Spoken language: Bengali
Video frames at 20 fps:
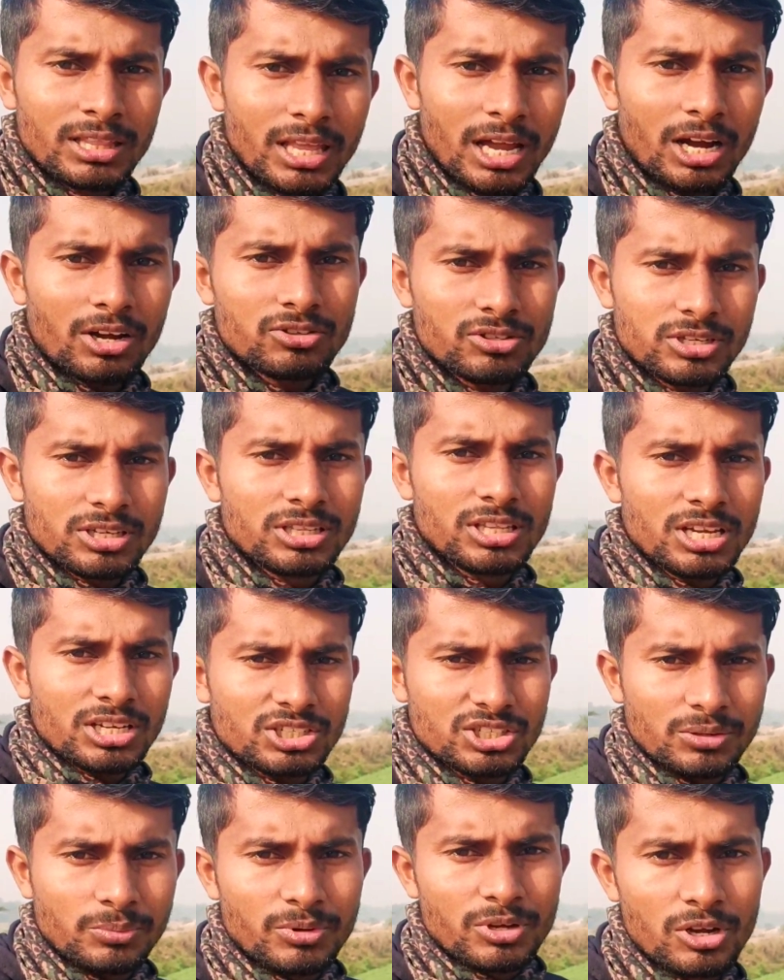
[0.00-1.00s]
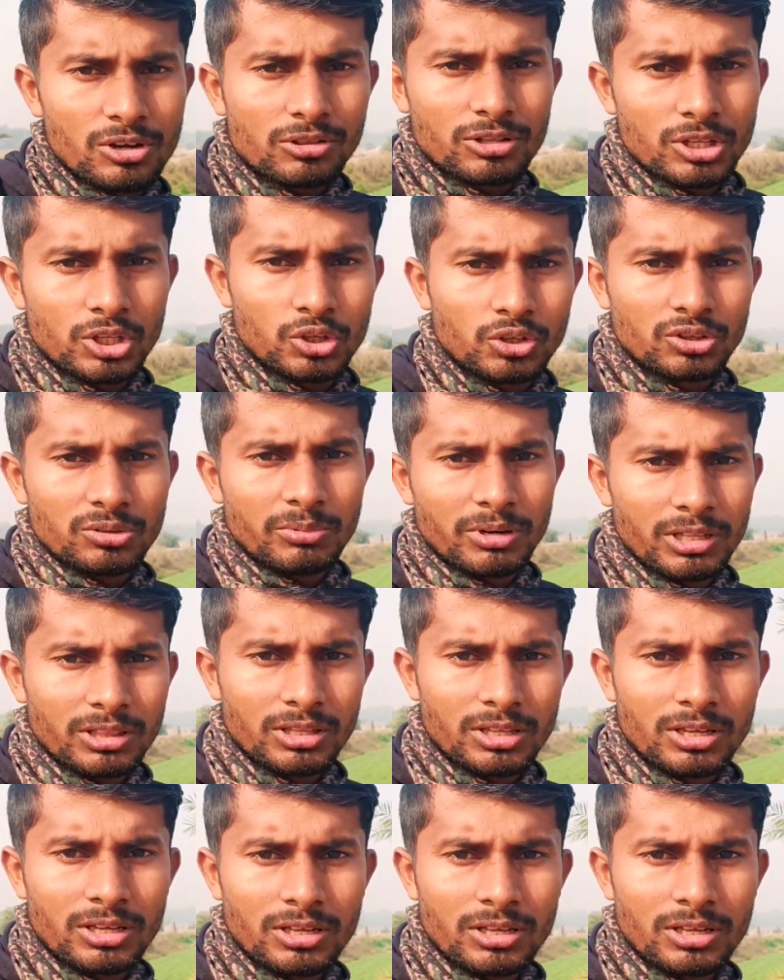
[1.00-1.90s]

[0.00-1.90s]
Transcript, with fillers: দেখা হচ্ছে নেক্সট ভিডিওতে ধন্যবাদ